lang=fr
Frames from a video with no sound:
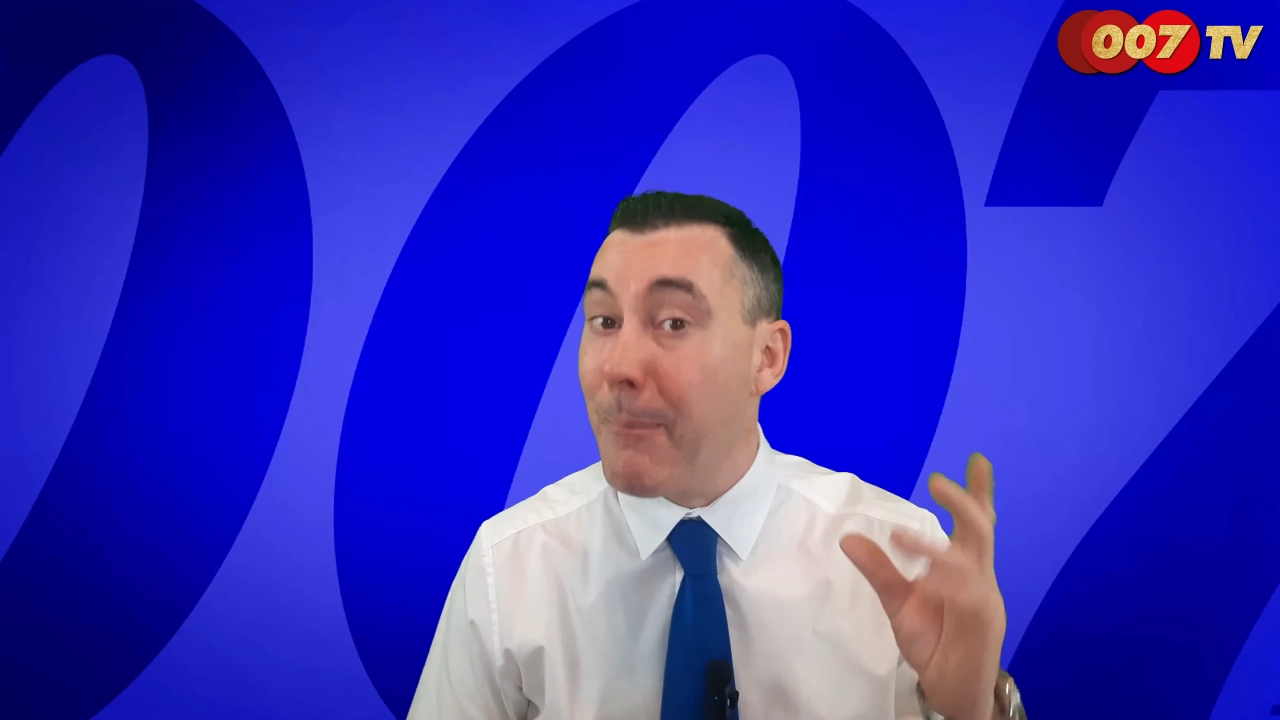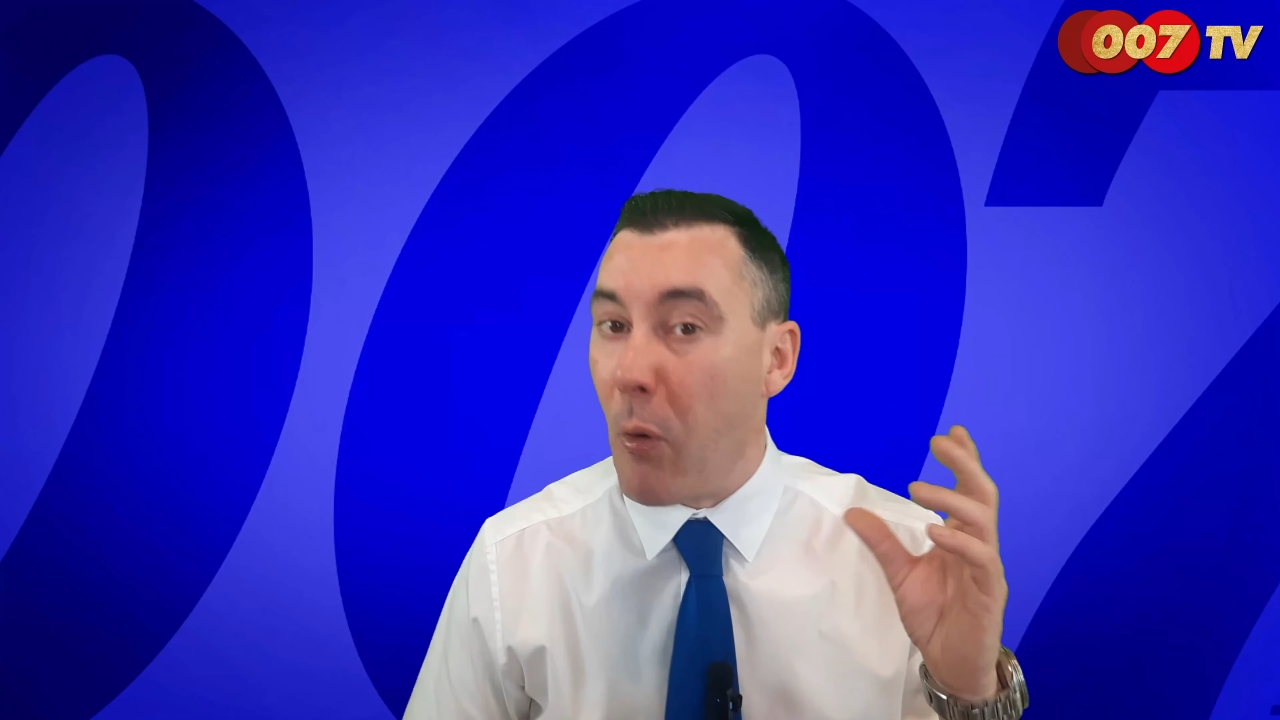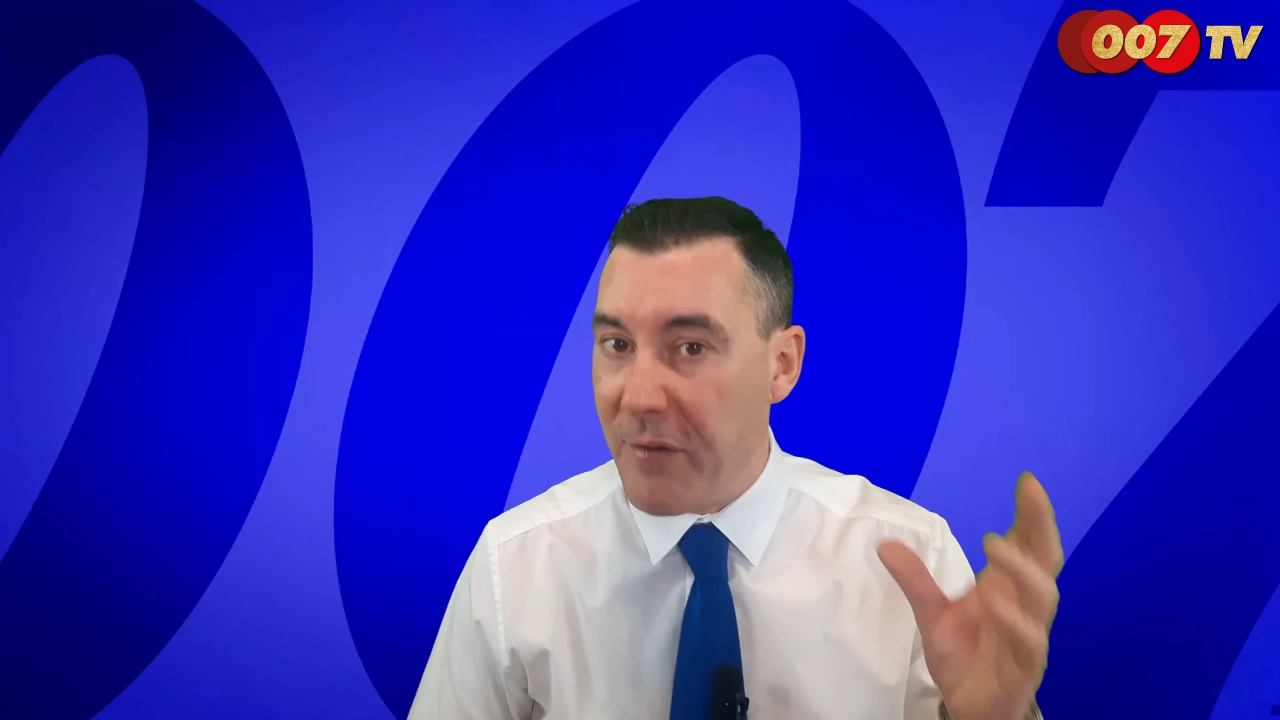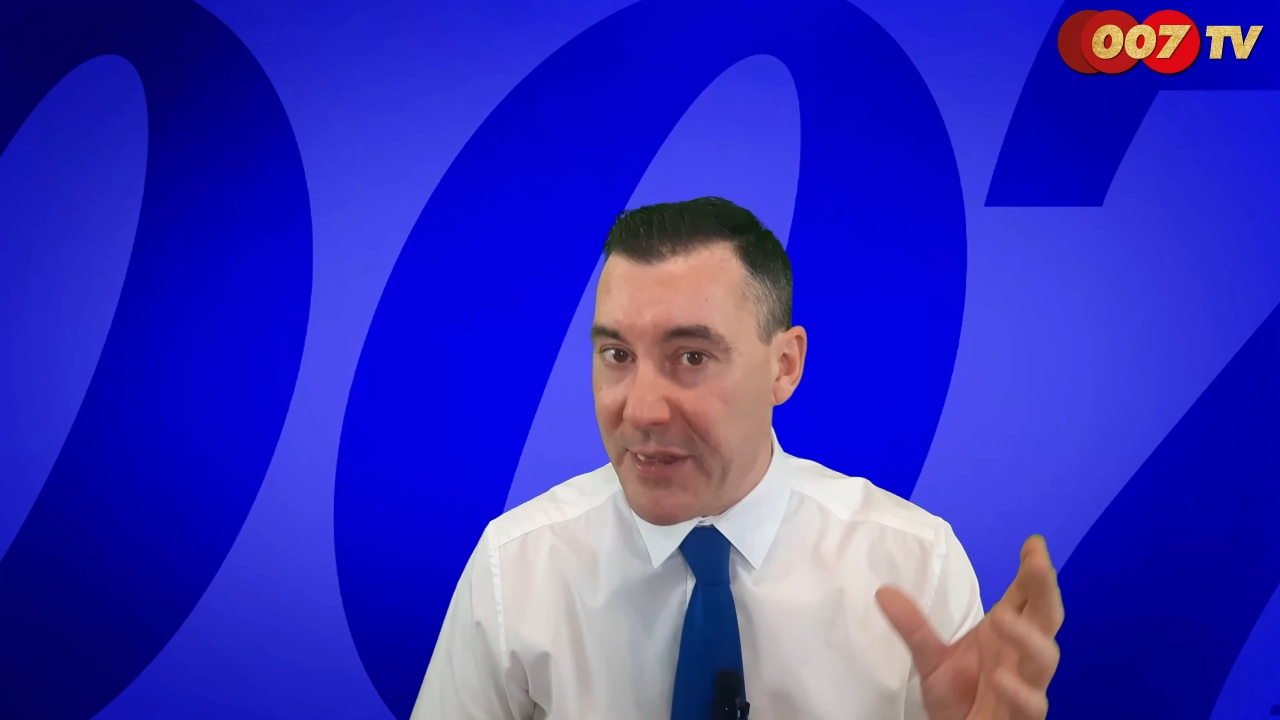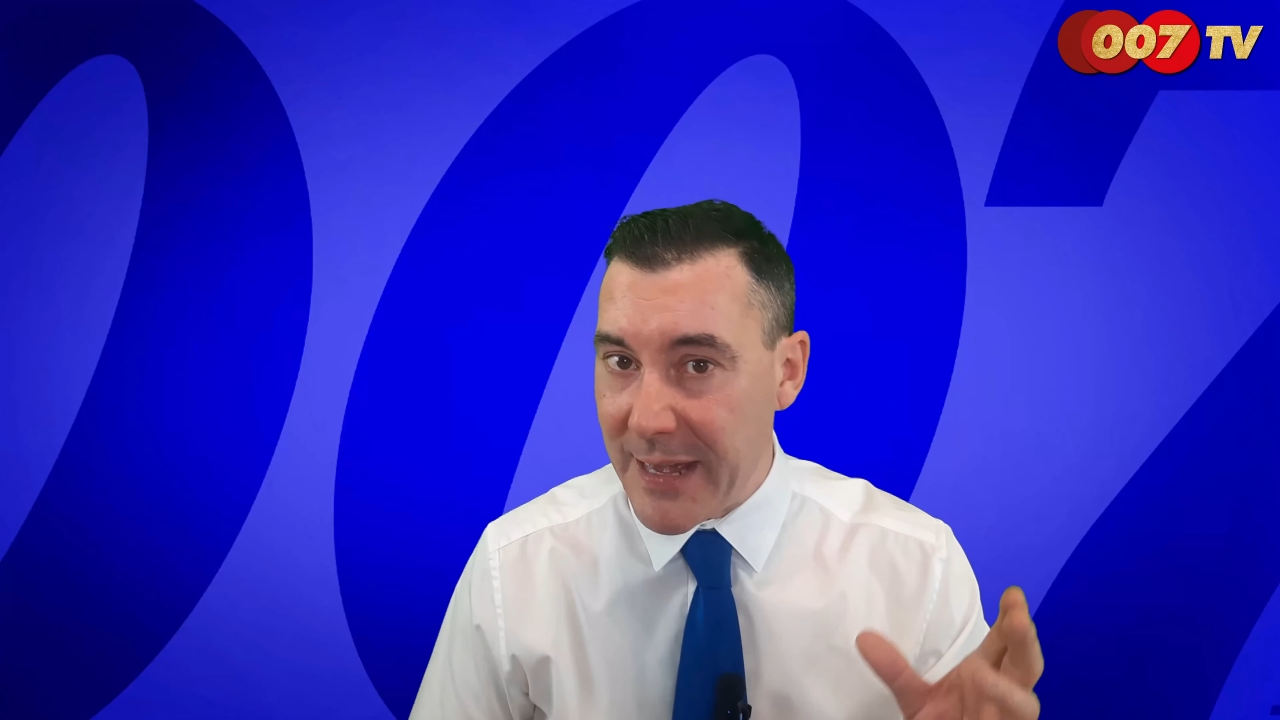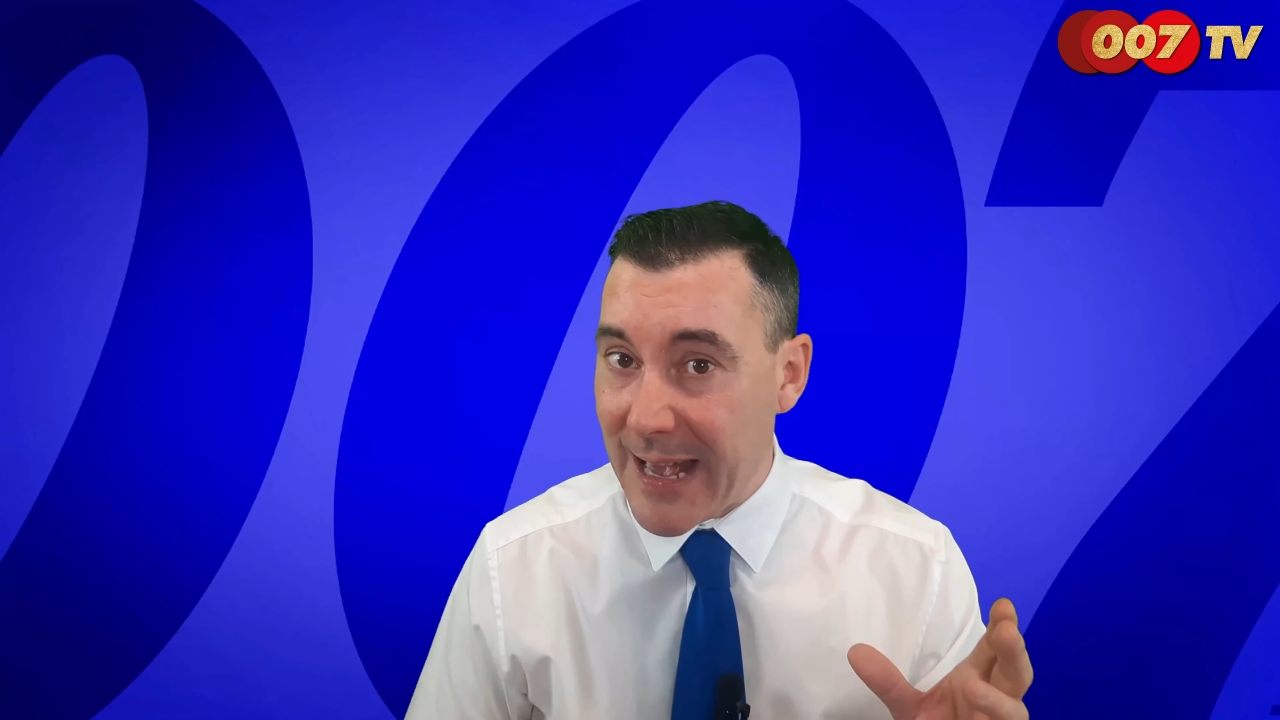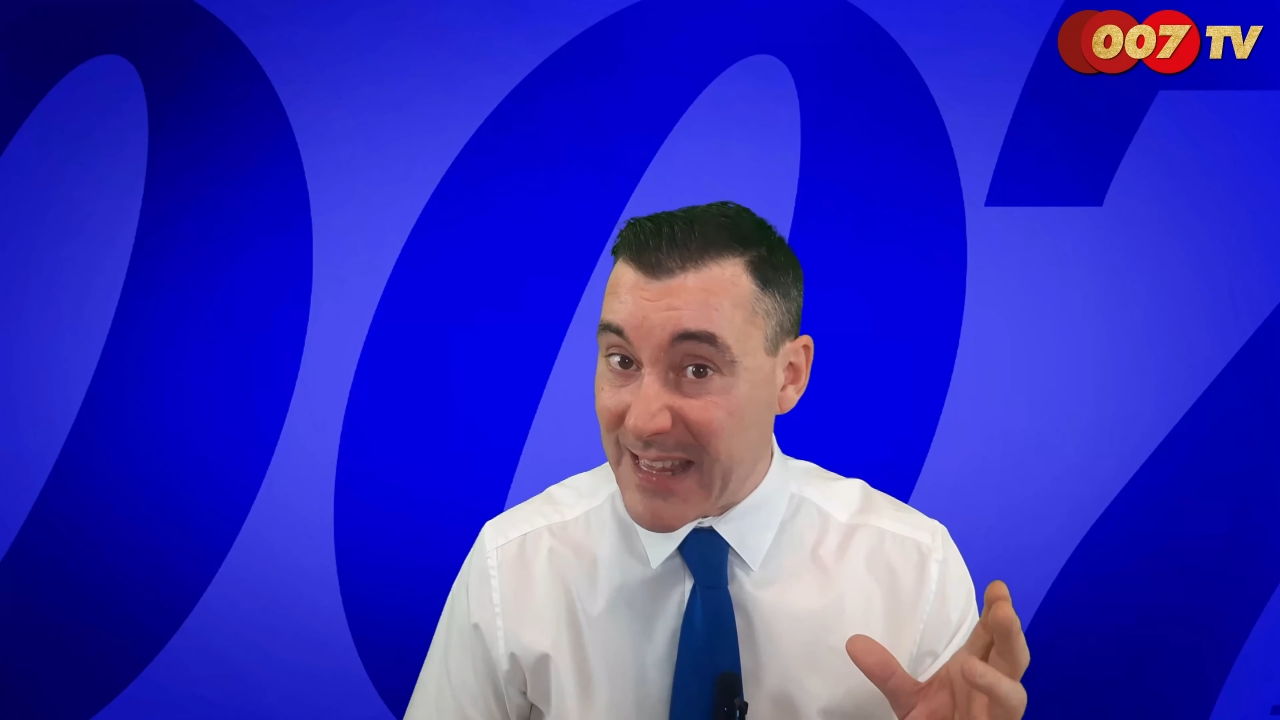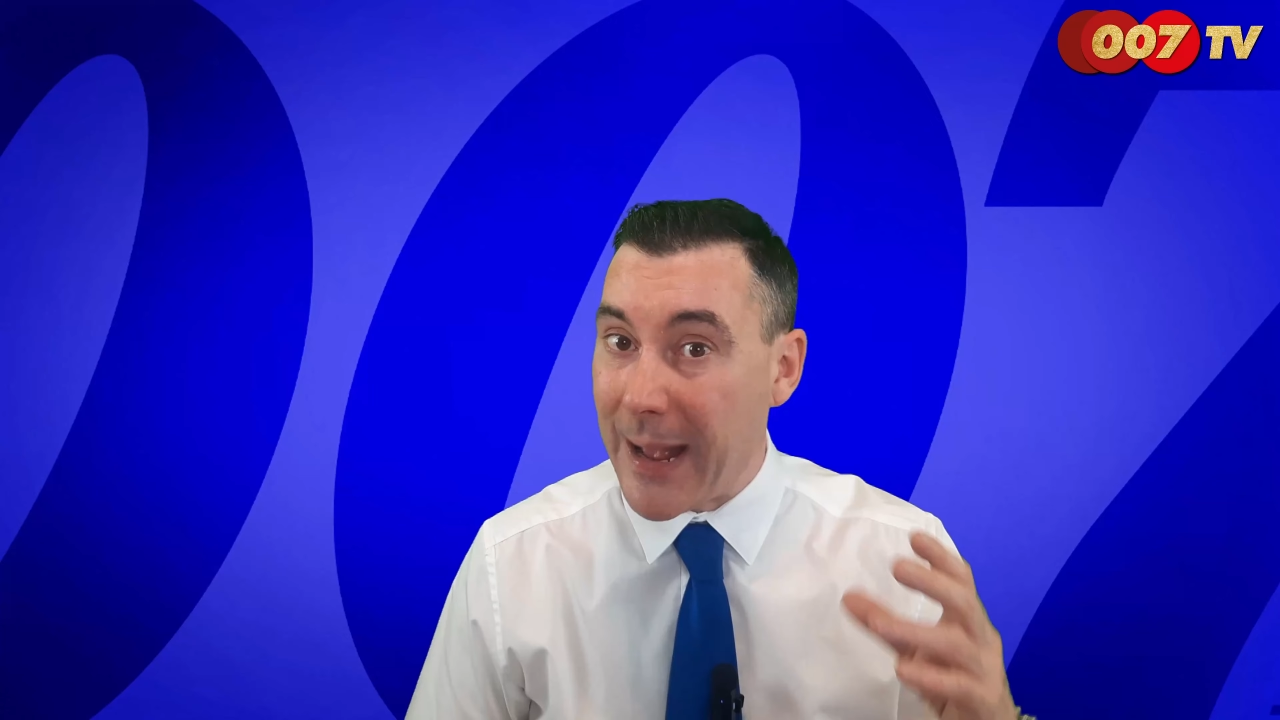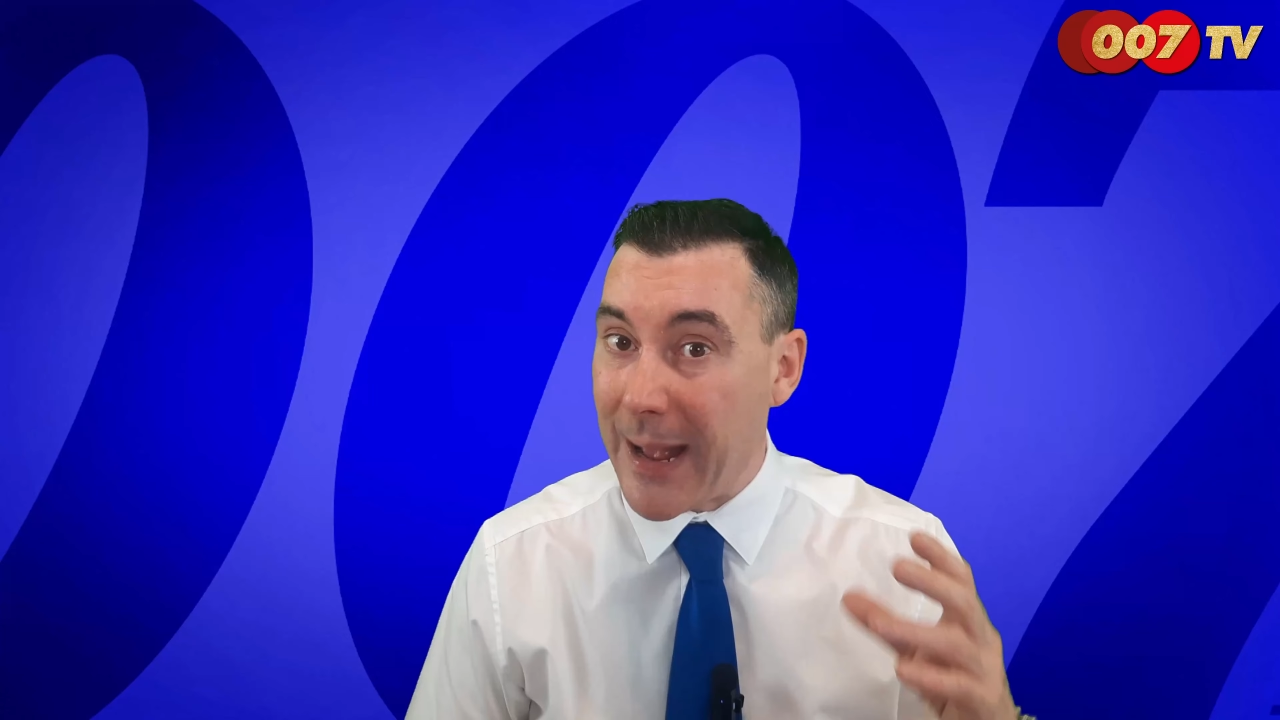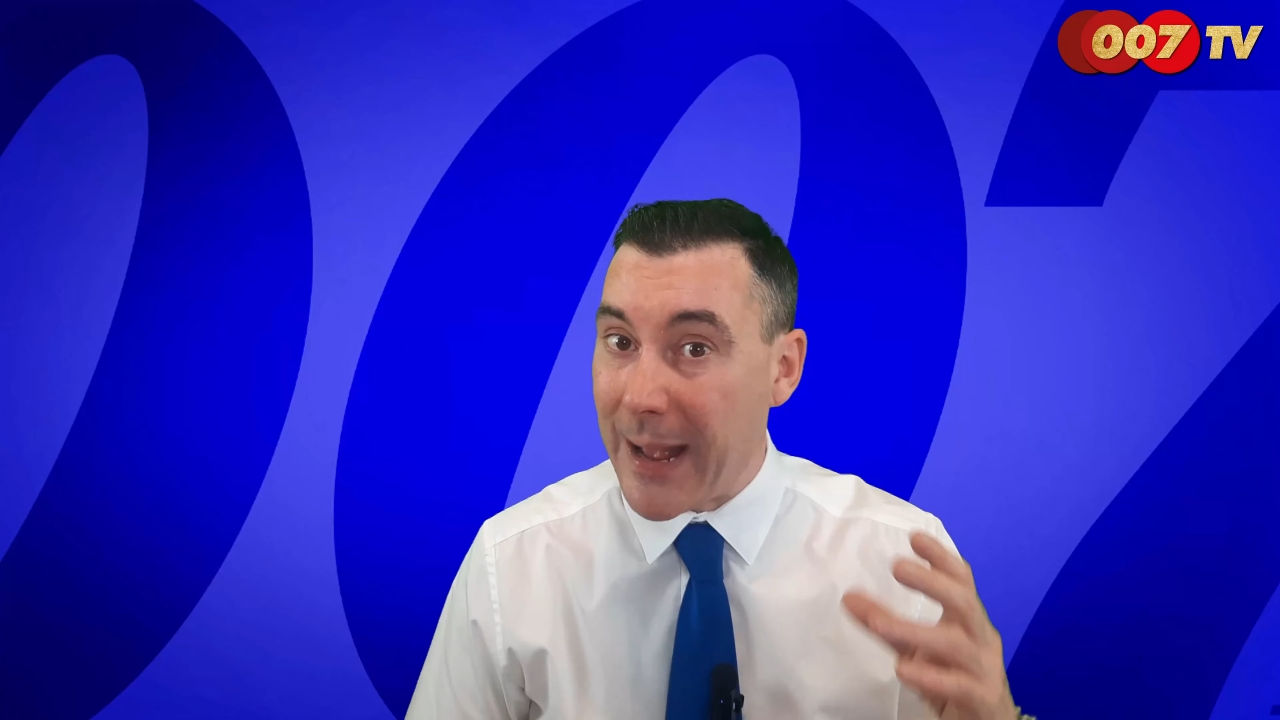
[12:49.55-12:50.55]
improvisée
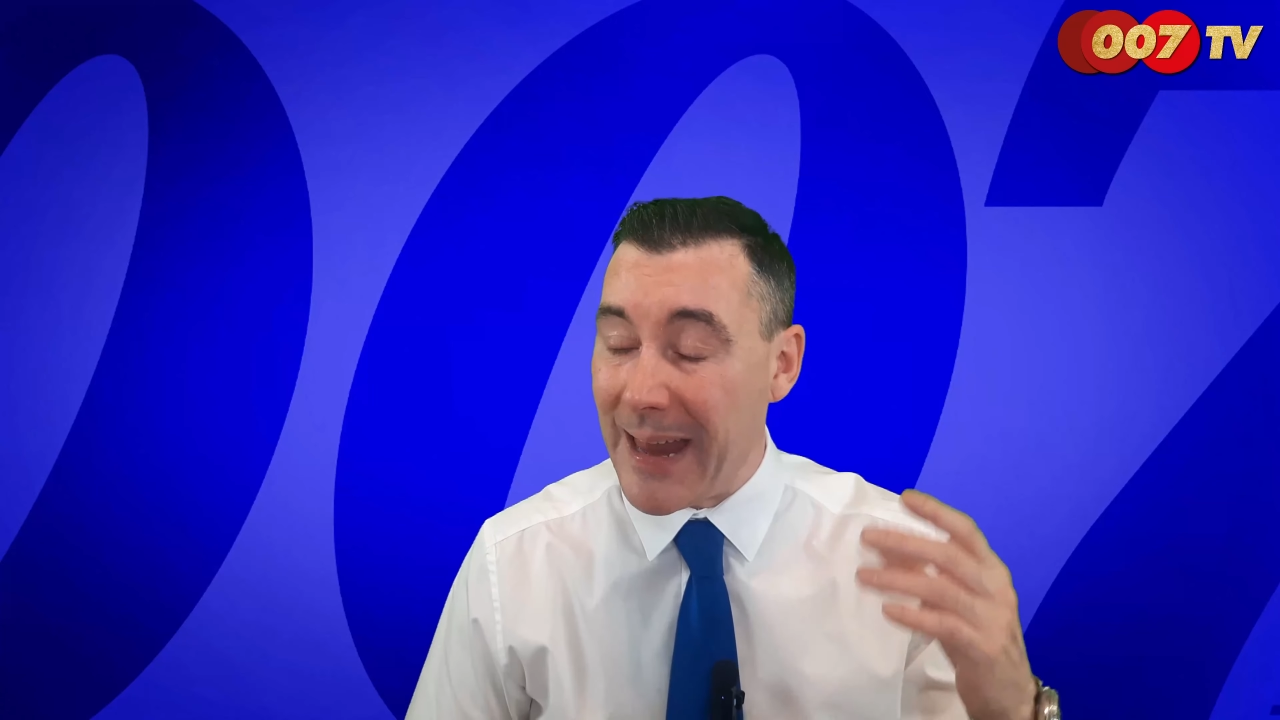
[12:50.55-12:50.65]
quasiment